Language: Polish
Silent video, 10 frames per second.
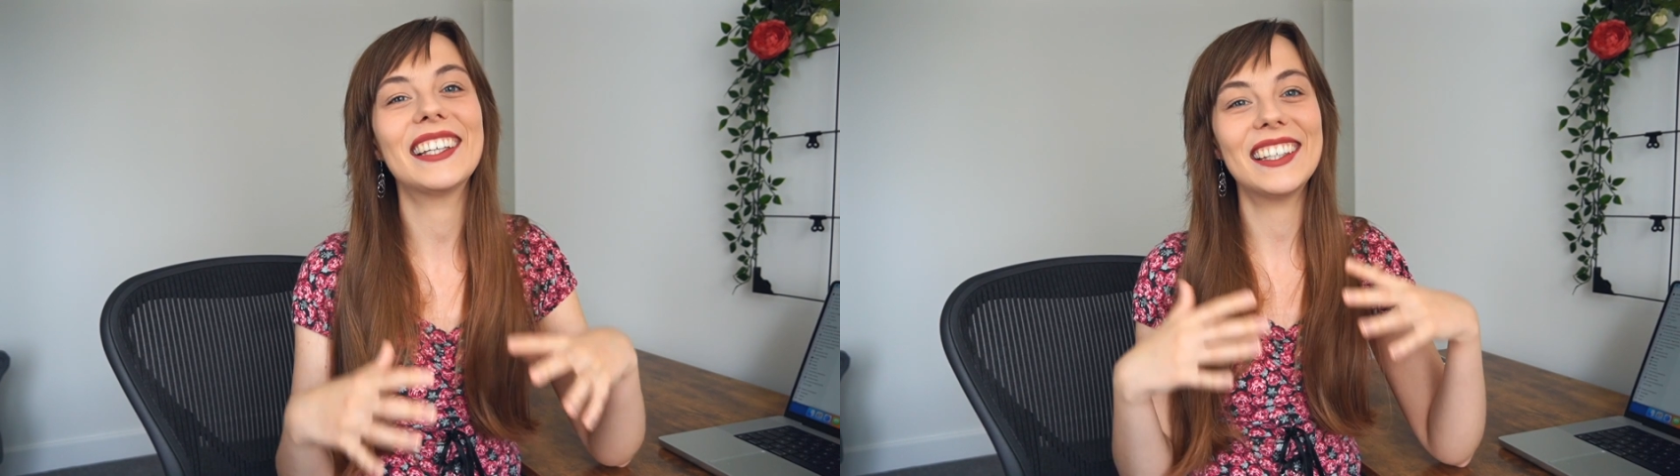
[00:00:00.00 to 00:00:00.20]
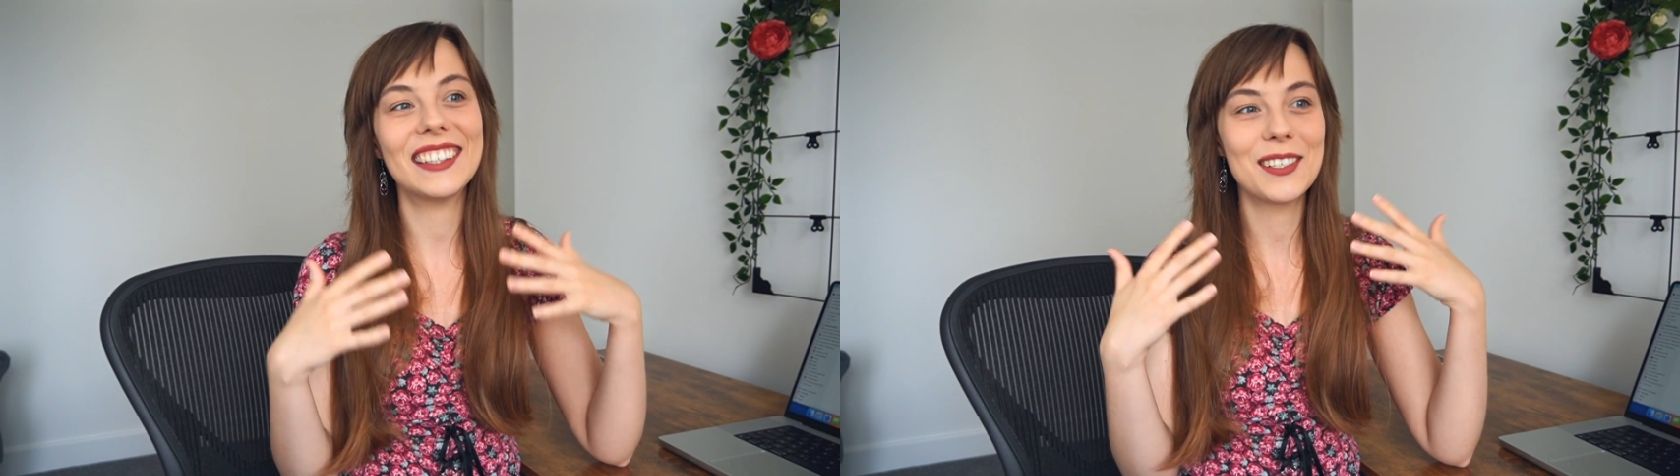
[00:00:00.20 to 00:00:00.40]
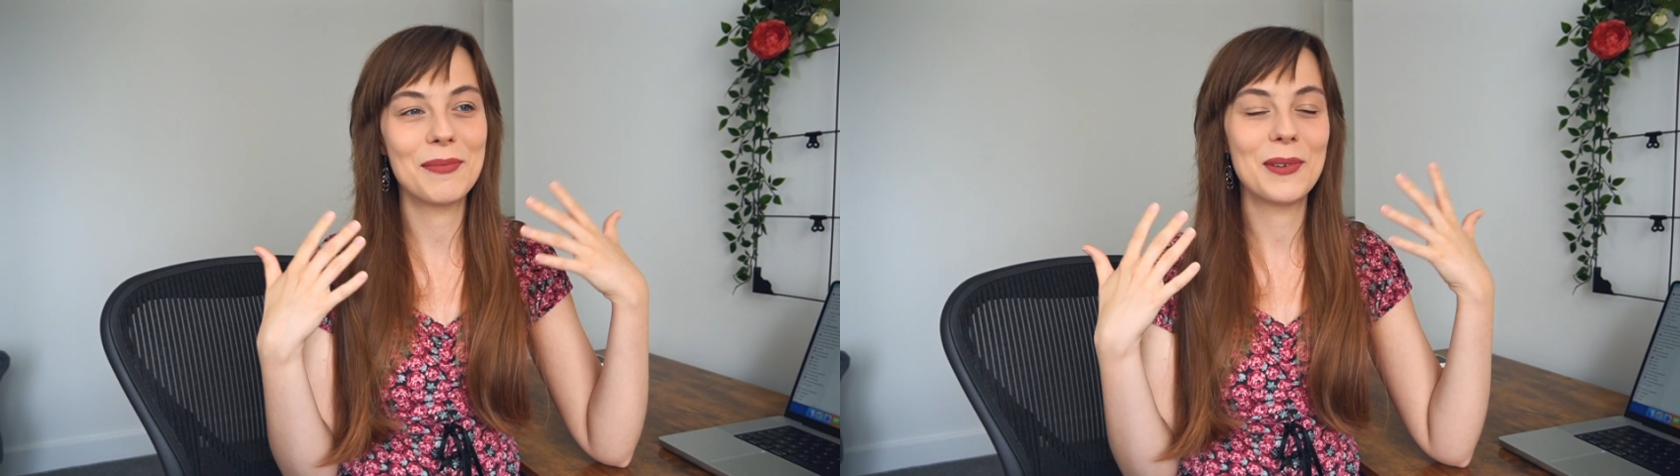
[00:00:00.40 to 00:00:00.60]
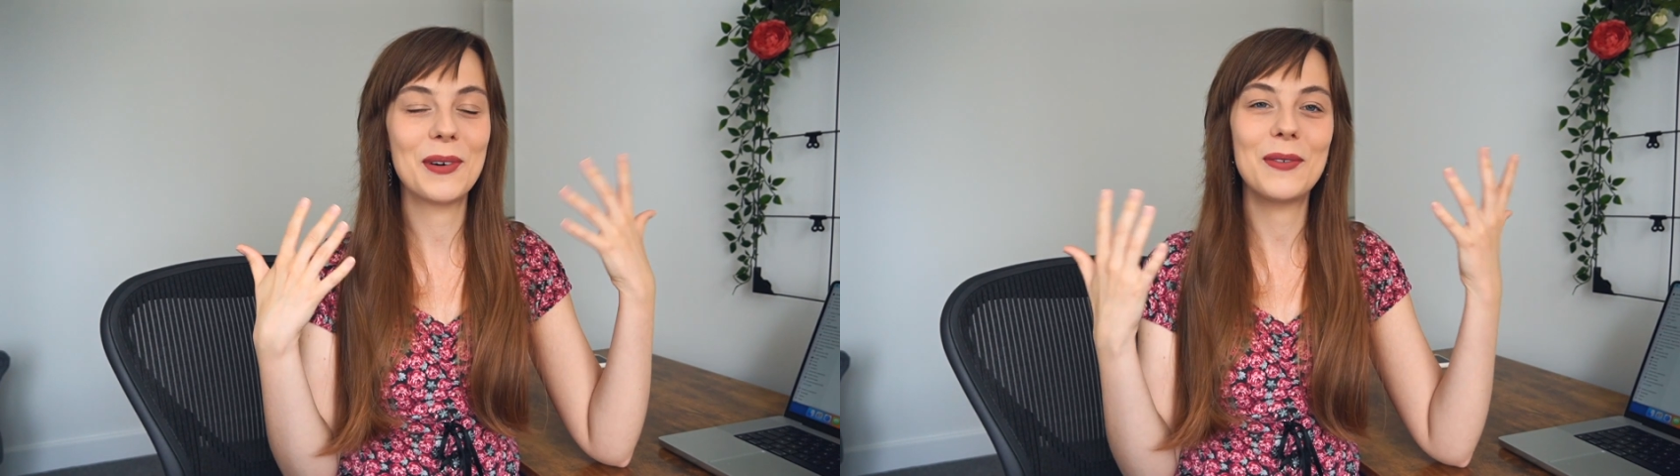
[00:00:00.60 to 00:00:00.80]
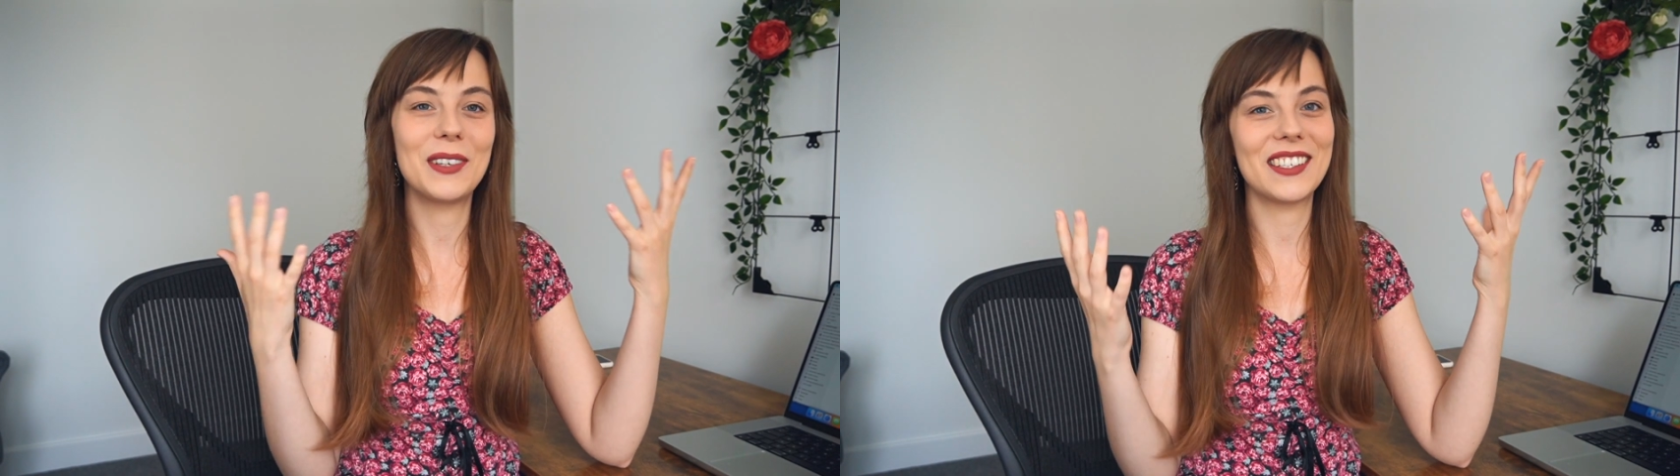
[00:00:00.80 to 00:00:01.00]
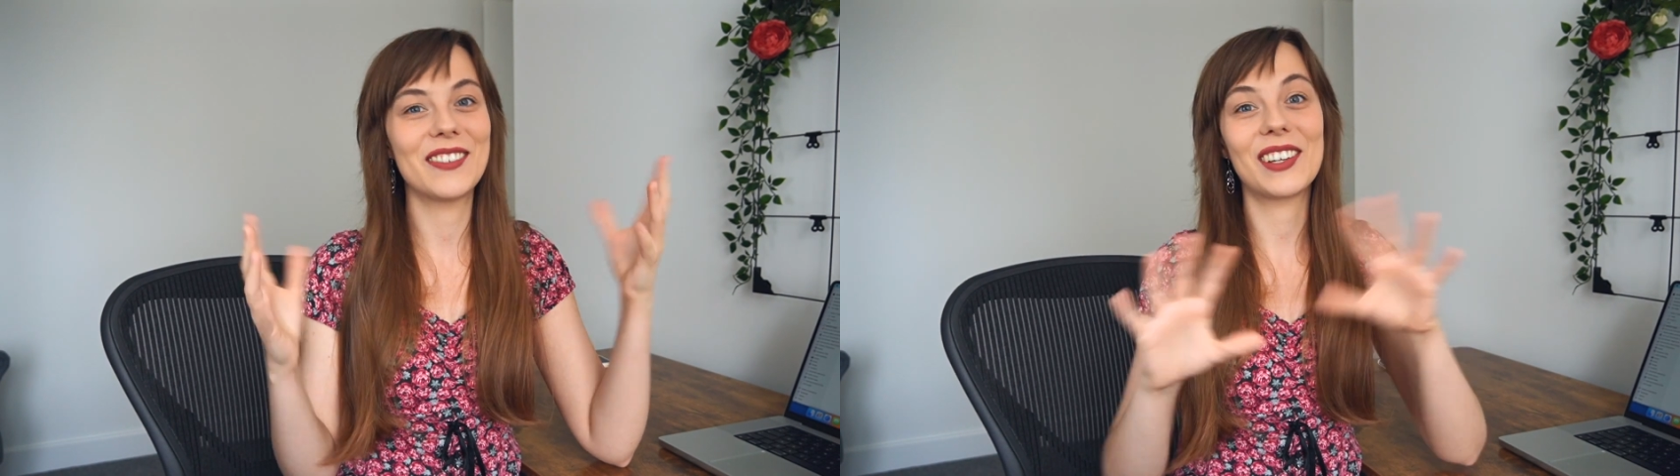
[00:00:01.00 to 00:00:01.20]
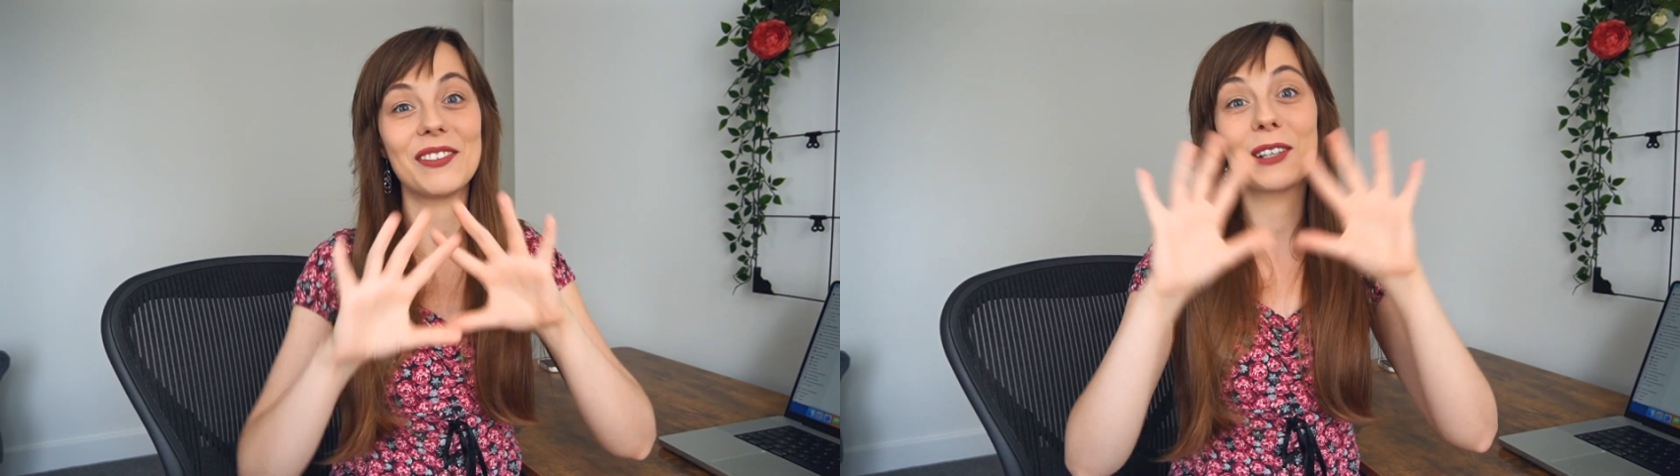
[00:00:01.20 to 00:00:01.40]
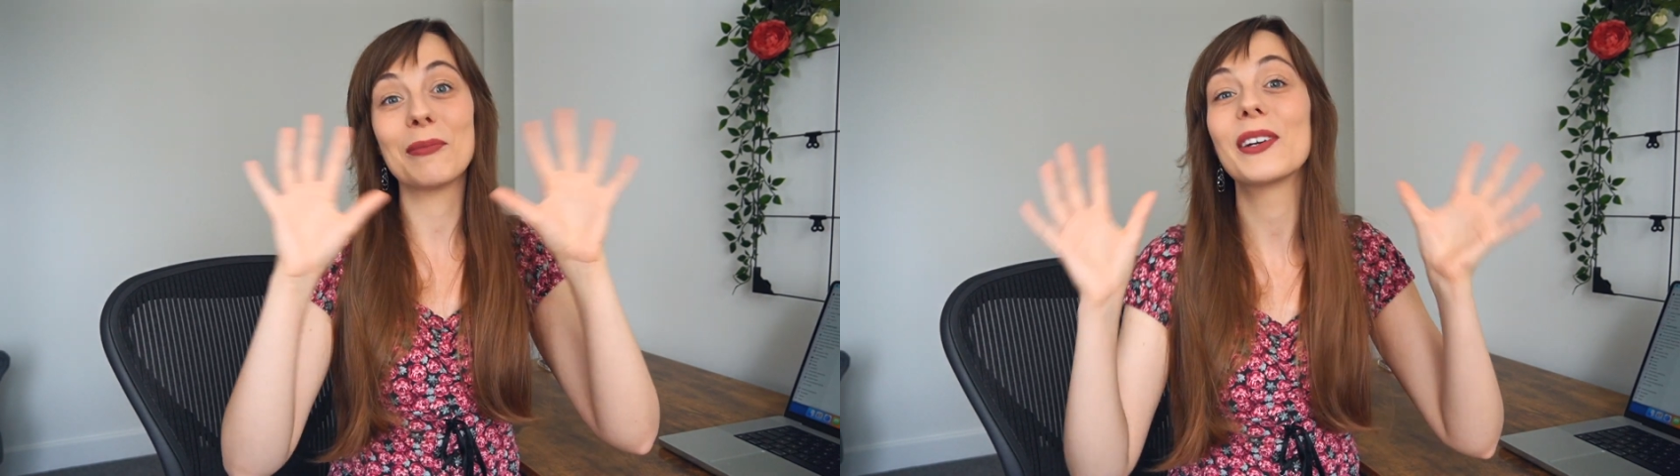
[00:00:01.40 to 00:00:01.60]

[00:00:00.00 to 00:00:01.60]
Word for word: i też było właśnie w ramach